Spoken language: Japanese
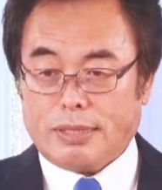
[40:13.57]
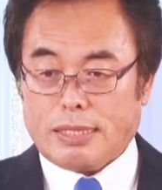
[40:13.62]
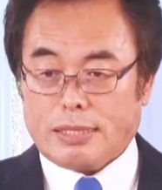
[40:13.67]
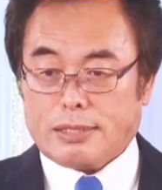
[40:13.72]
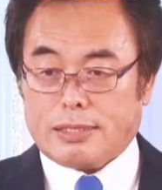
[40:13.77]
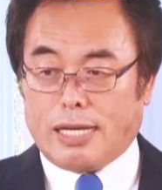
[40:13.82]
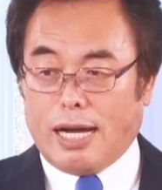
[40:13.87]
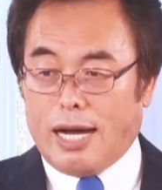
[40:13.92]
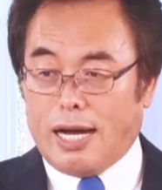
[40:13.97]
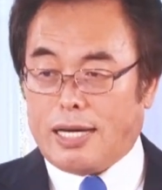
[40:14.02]

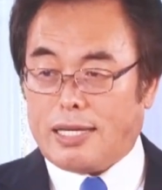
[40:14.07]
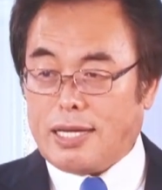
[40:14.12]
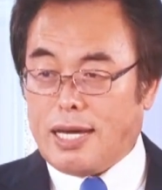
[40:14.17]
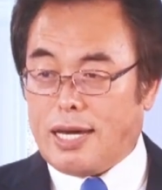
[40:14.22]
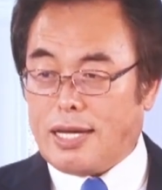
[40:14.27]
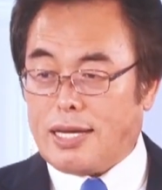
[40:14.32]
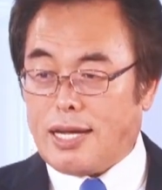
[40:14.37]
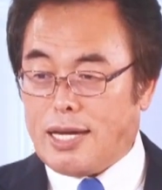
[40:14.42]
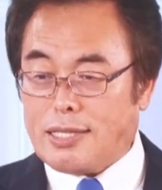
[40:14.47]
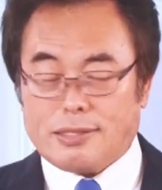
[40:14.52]

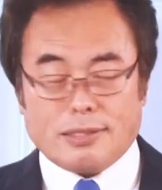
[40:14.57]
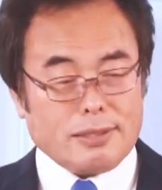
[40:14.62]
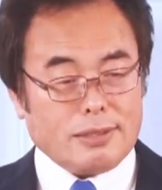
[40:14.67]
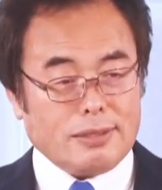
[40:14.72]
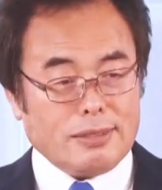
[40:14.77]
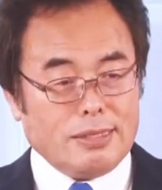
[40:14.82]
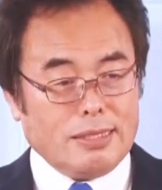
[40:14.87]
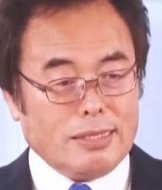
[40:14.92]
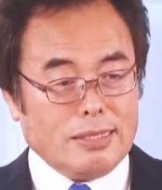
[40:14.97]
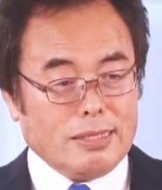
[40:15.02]
必ず
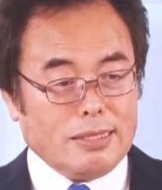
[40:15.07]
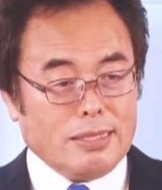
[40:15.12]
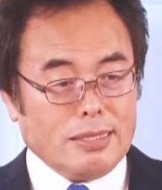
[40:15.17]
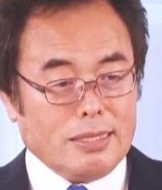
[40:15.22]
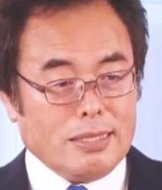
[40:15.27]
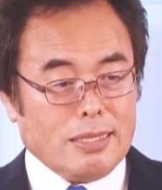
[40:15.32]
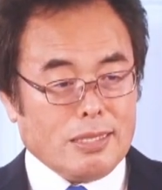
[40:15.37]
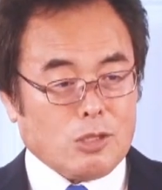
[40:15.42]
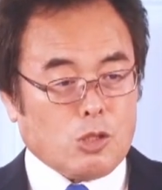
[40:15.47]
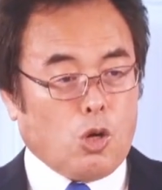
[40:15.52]

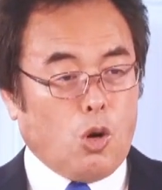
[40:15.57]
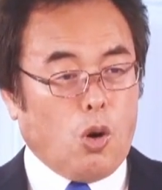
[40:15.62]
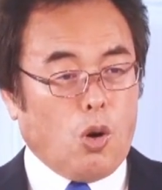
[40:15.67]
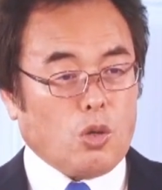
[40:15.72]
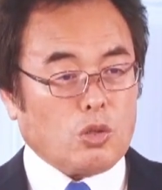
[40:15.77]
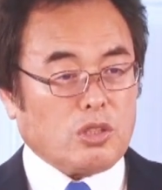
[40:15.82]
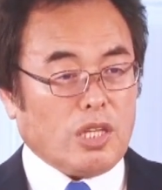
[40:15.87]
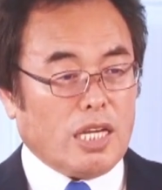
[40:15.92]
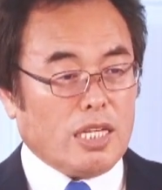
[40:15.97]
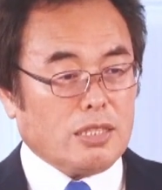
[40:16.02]
強
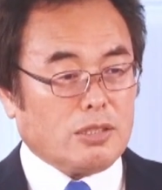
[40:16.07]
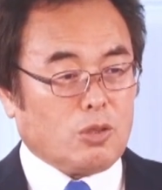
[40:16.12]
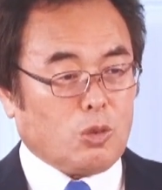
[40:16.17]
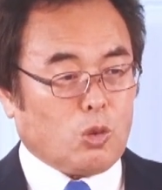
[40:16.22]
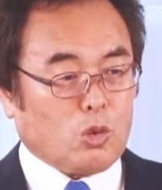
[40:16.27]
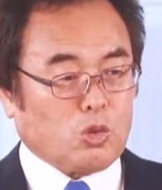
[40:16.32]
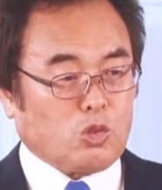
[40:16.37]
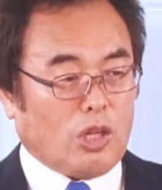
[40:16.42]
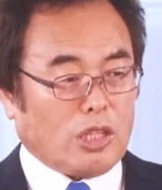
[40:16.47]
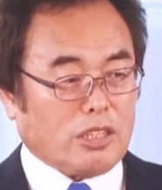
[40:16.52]
制するこ
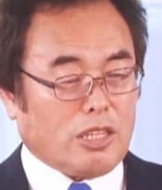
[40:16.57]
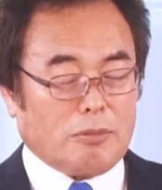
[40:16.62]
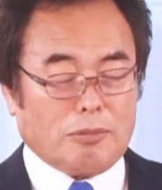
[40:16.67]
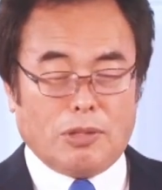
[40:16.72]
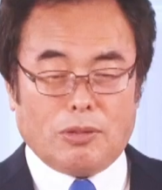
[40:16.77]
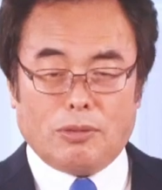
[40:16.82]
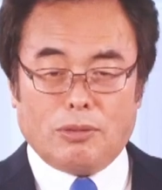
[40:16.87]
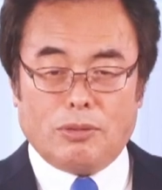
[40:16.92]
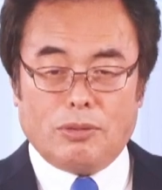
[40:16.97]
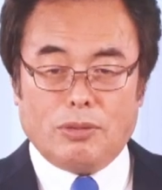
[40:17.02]
とあって
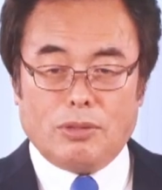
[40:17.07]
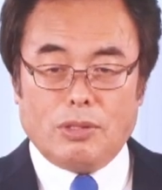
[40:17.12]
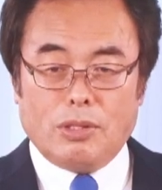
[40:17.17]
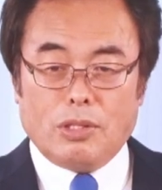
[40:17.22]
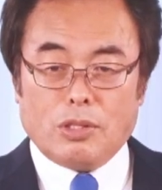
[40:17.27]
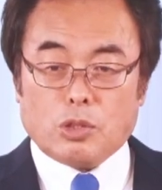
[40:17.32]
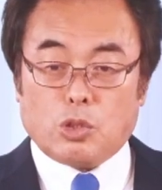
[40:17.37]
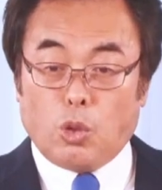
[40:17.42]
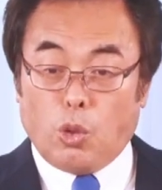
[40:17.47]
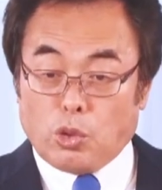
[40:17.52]
も
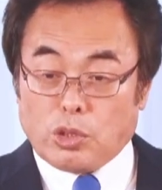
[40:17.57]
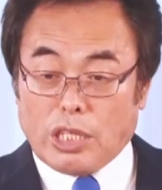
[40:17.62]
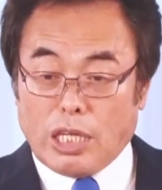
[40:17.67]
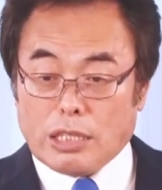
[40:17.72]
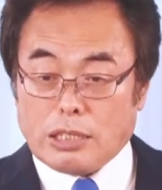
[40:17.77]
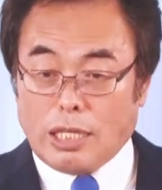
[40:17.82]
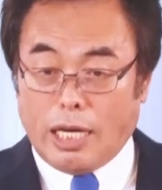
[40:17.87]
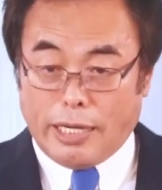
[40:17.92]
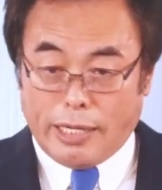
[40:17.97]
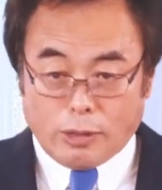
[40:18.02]
強制
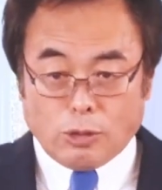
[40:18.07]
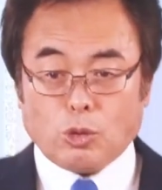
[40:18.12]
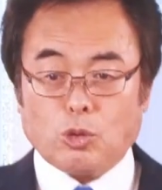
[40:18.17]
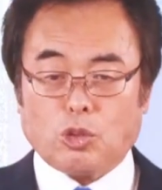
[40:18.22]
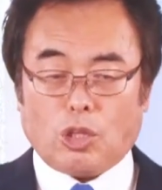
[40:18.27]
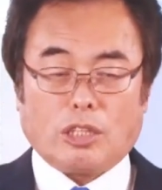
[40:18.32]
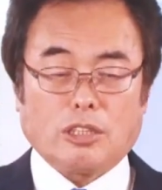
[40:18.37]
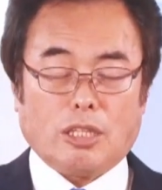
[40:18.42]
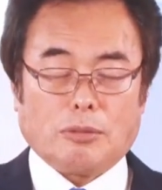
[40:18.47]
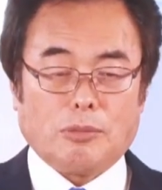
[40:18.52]
されること
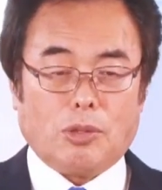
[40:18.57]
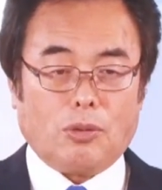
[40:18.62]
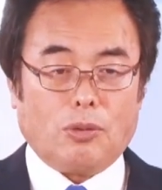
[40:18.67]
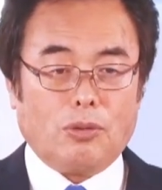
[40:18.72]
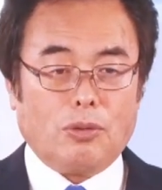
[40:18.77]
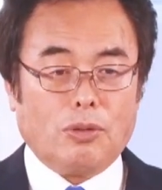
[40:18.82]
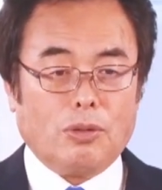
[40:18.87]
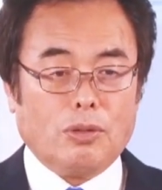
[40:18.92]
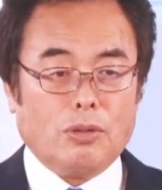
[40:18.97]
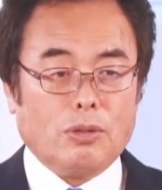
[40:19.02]
あっても
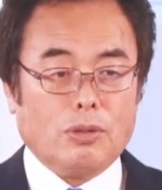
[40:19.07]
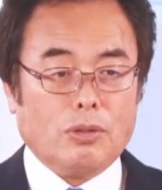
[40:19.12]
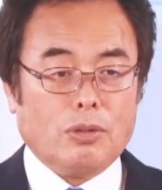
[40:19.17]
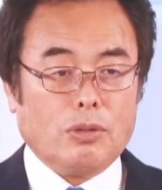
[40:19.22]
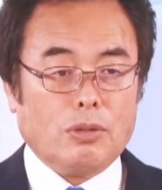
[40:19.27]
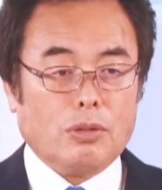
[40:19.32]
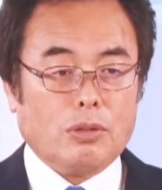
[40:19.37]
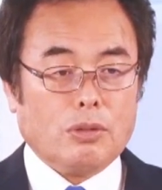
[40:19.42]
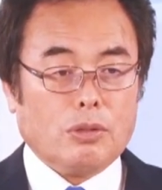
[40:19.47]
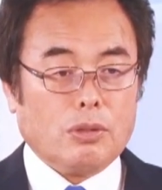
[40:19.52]

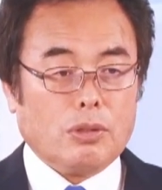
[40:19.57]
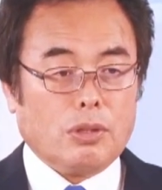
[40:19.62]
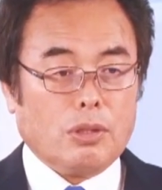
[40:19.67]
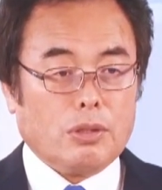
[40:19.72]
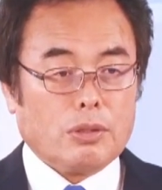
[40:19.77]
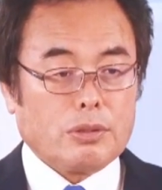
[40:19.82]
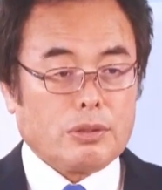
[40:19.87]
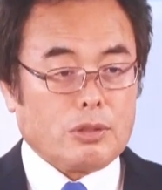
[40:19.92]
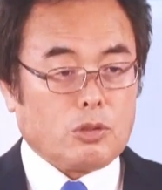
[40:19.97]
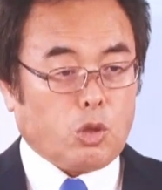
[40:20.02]

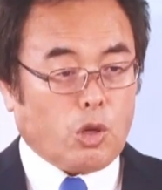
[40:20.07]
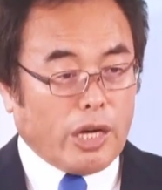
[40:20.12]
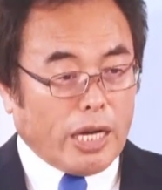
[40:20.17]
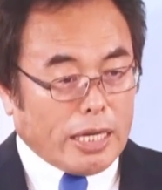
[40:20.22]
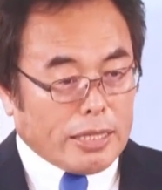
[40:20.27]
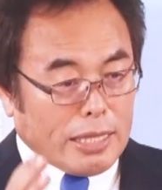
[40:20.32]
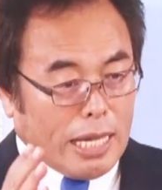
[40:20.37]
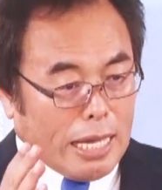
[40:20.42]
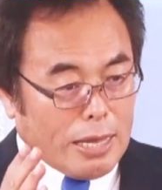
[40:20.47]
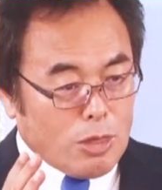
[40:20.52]
それが
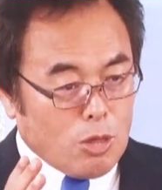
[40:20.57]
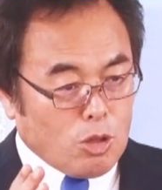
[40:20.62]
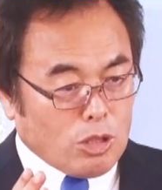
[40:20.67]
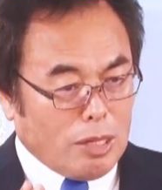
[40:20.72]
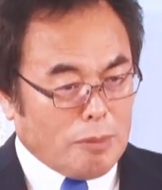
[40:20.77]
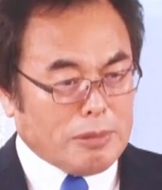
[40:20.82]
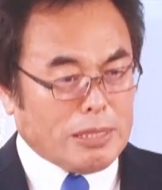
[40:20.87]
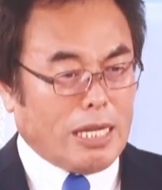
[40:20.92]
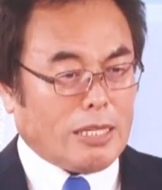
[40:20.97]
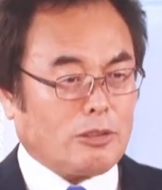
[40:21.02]
何のた
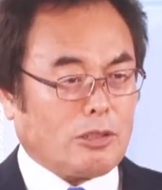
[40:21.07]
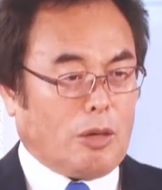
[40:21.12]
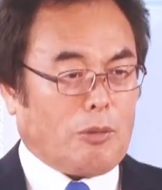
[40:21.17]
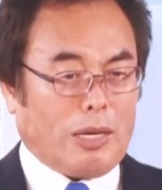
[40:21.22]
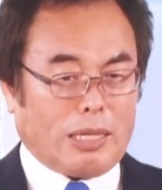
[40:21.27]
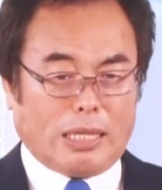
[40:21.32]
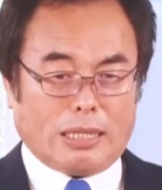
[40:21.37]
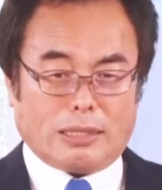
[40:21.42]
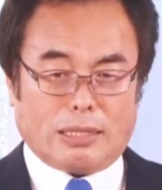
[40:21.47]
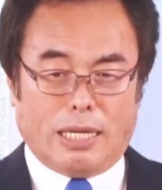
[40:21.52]
めだか分
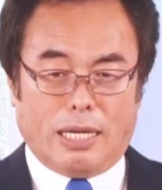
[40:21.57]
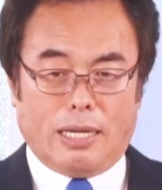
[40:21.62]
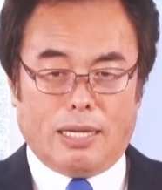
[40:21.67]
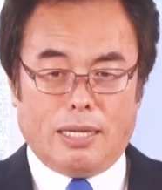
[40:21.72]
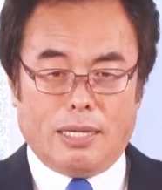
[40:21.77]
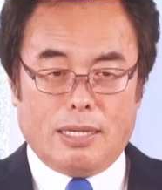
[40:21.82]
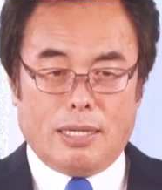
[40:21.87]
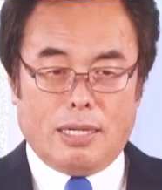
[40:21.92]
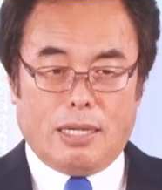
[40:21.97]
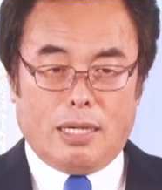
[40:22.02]
かって
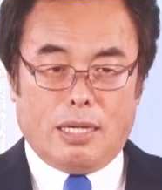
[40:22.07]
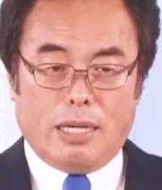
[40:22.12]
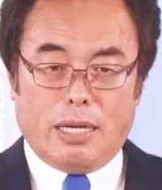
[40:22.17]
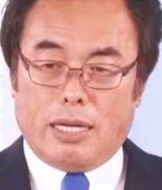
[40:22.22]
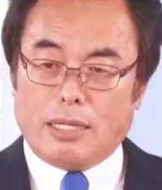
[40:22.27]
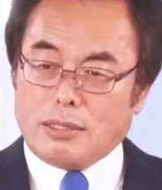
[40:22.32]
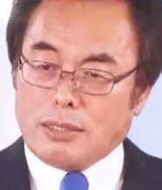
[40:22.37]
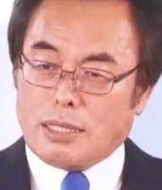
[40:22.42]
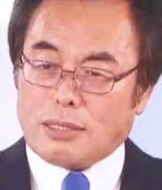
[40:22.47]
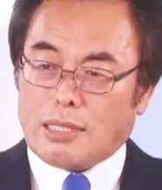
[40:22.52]
永
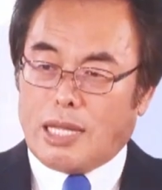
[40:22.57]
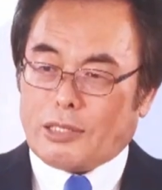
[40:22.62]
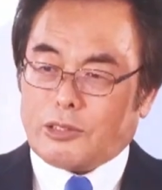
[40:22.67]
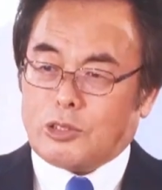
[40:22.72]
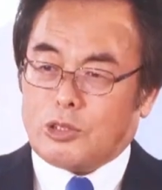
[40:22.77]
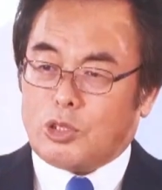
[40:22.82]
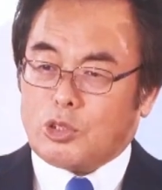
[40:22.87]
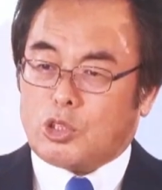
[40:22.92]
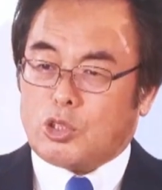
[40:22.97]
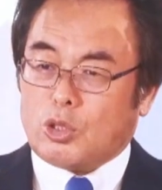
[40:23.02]
遠なる
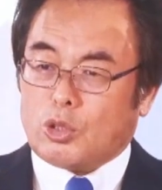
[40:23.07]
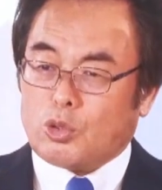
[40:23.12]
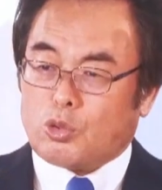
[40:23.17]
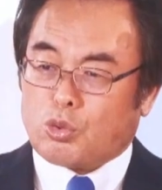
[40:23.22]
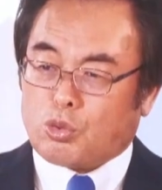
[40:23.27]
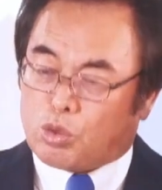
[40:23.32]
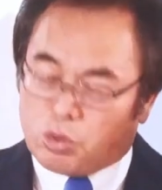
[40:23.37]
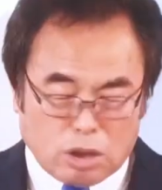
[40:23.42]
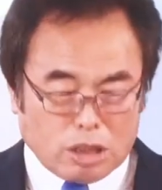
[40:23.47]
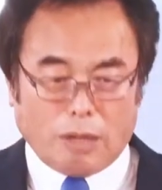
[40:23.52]
命を
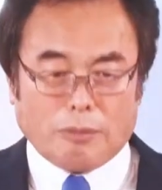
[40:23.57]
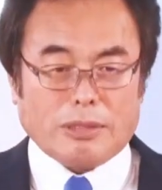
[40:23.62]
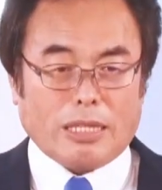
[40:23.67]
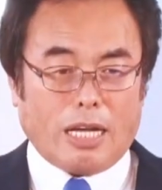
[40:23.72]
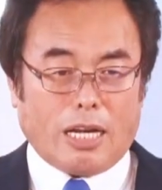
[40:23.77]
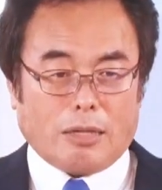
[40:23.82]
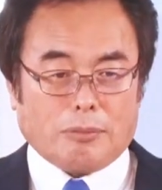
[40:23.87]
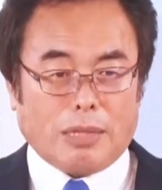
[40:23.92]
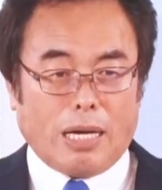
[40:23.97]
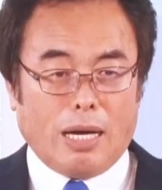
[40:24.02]
救うためな
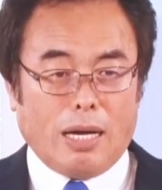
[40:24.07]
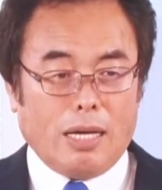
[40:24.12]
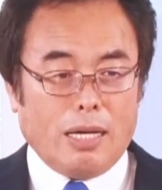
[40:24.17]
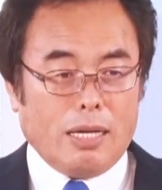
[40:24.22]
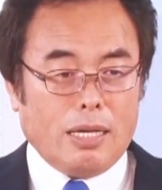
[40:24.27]
らば